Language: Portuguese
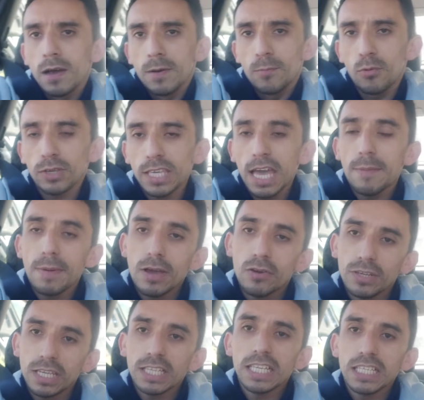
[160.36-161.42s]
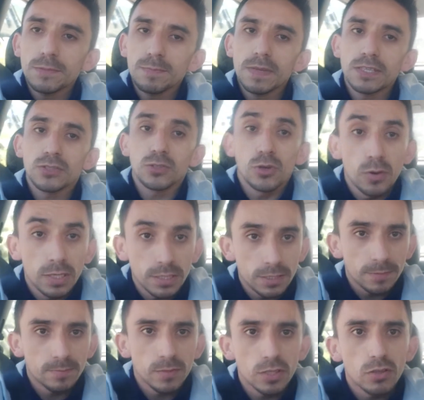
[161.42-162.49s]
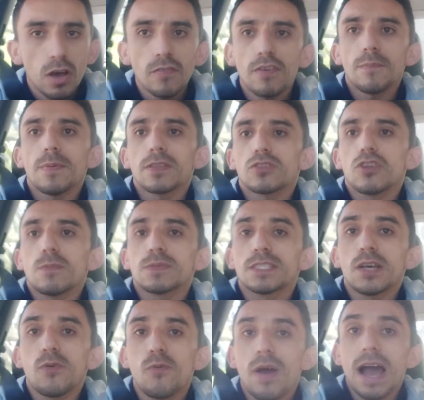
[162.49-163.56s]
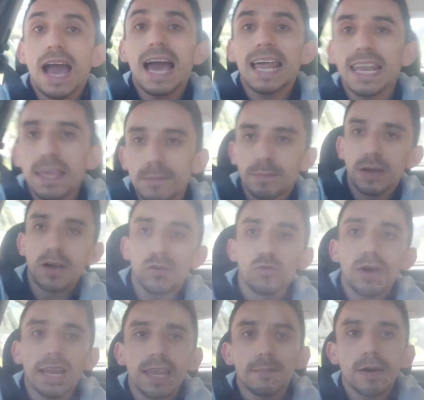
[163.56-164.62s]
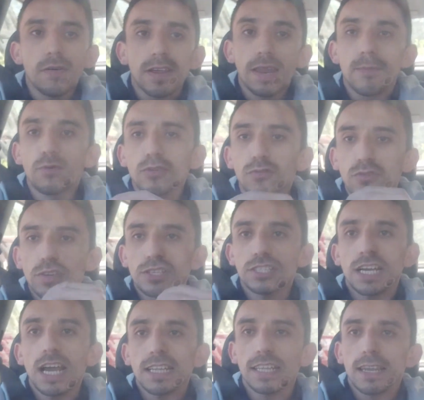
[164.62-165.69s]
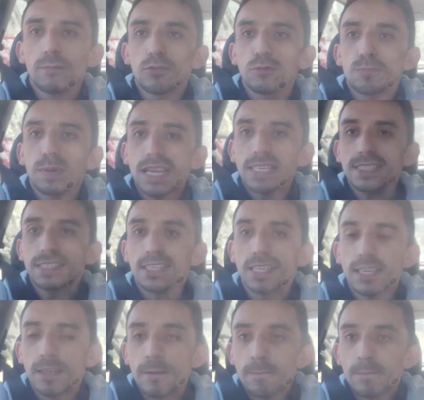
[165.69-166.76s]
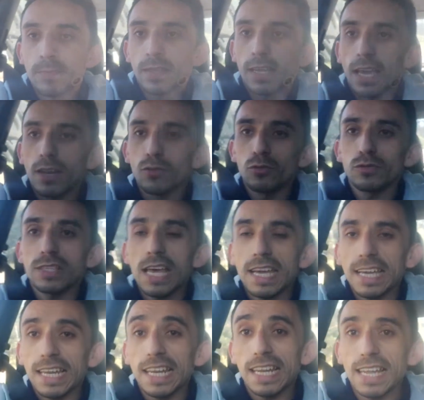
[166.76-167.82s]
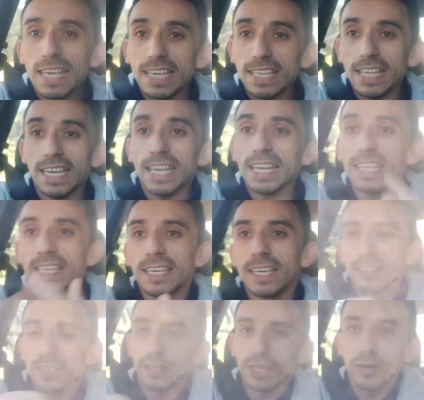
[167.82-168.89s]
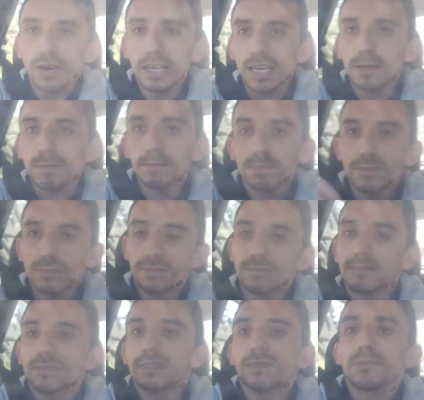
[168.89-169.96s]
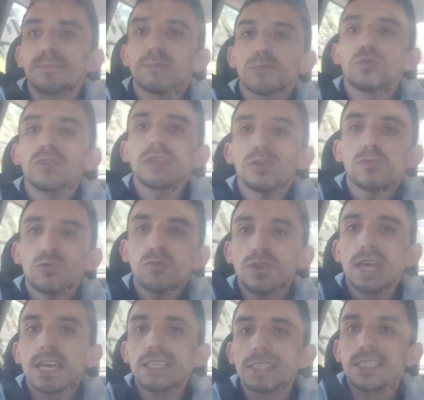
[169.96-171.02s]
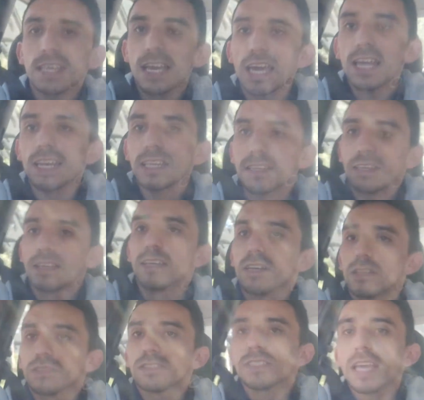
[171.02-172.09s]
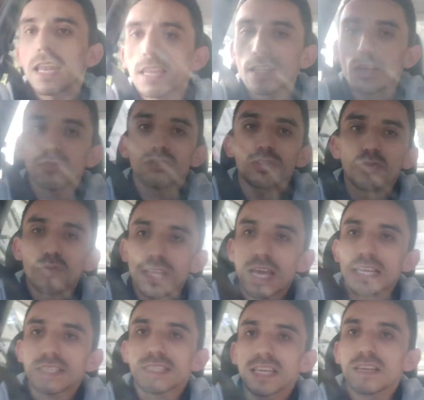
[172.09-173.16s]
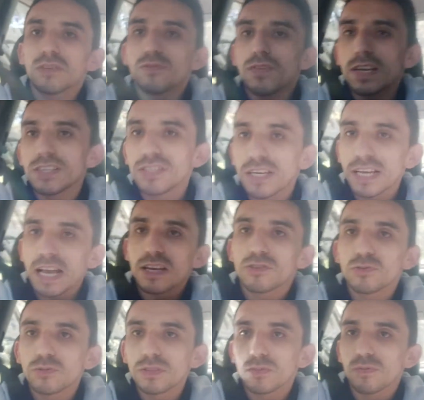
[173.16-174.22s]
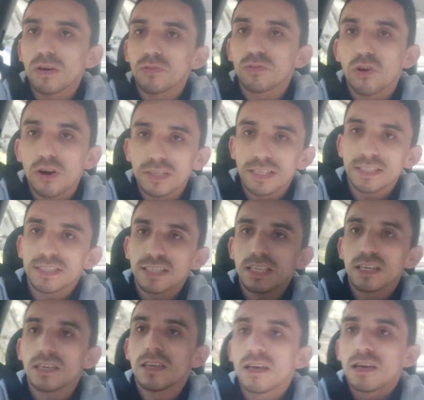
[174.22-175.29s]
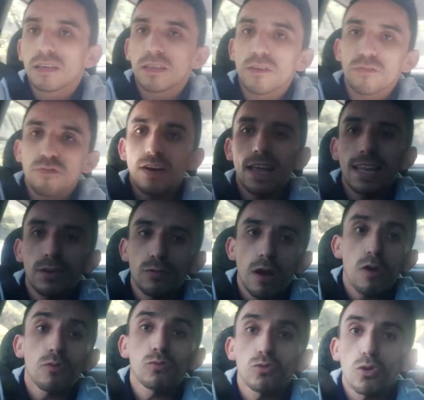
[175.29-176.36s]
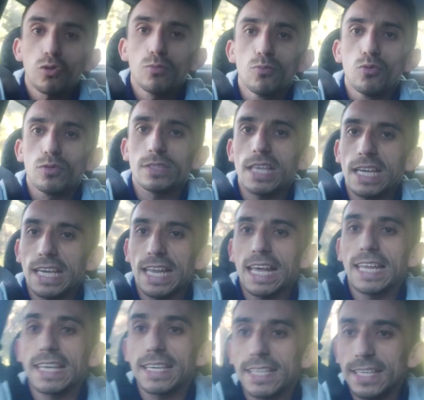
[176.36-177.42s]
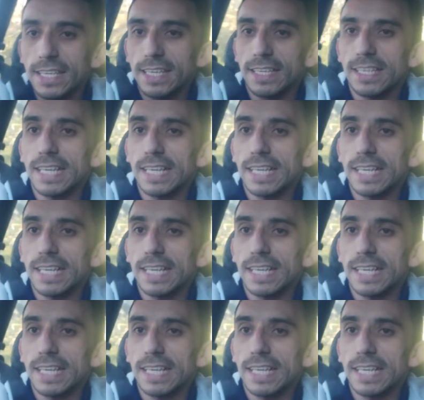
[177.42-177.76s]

Porque a maioria das pessoas de Nova Petrópolis são alemão. E o alemão ele é muito fechado, ele é muito pra si. Ele não tem aquela alegria, aquele, entendeu? Aquele tu que não conhece ele, se ele não te conhece, ele não vai chegar junto igual nós, assim, que, que fala igual com todo mundo, tem aquela alegria.